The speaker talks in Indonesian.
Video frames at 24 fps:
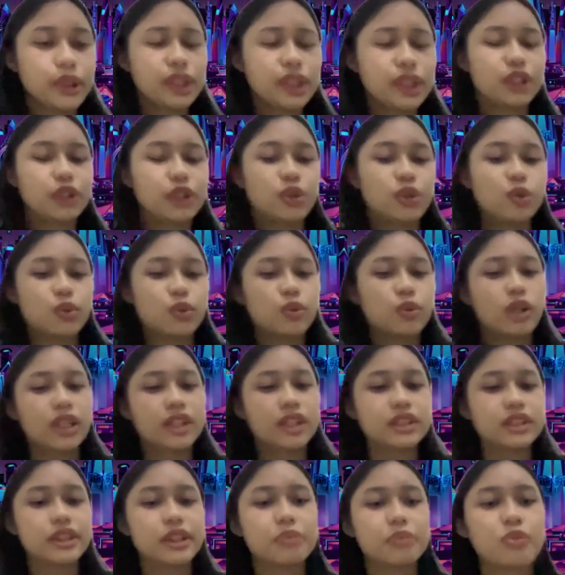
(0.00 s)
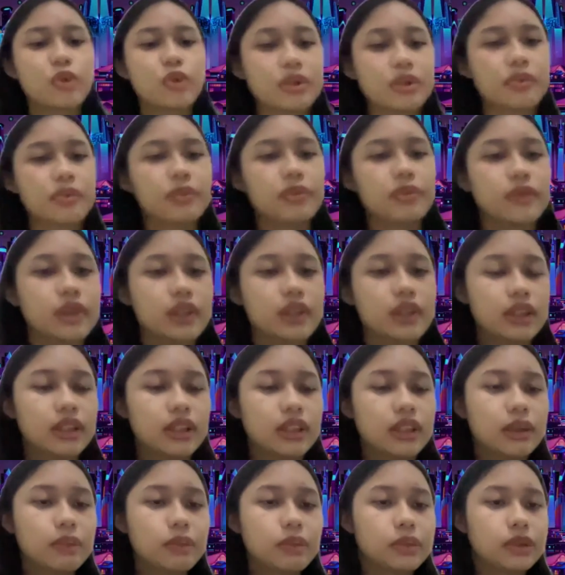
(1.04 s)
bisa ditunggu aja buat
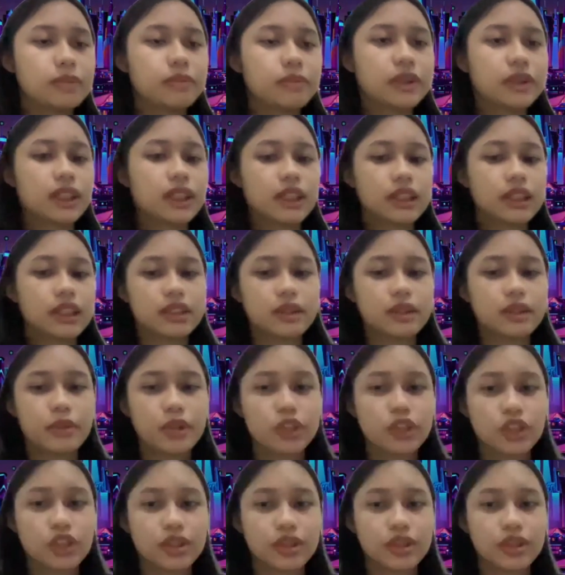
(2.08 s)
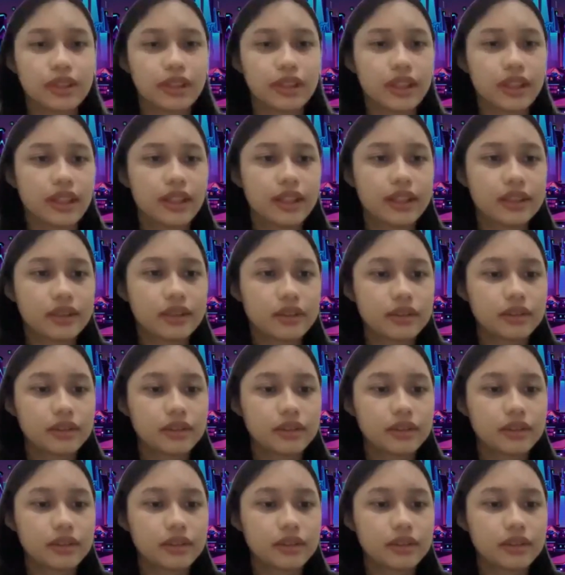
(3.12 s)
uh, implementasi besoknya ya